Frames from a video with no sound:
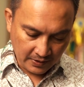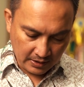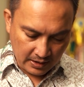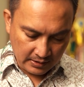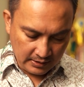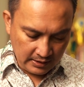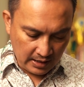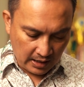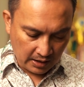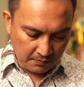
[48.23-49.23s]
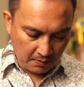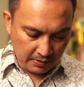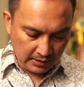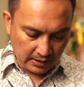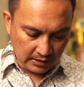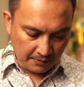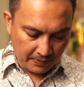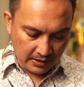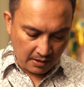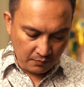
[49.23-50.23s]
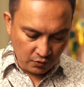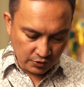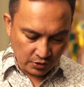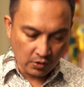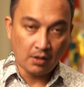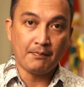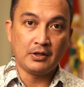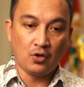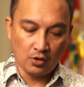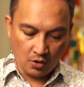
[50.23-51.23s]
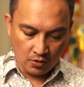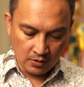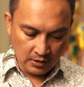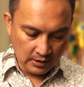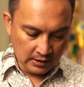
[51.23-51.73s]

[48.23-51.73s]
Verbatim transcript: dan ia akan memberikan kepadamu seorang penolong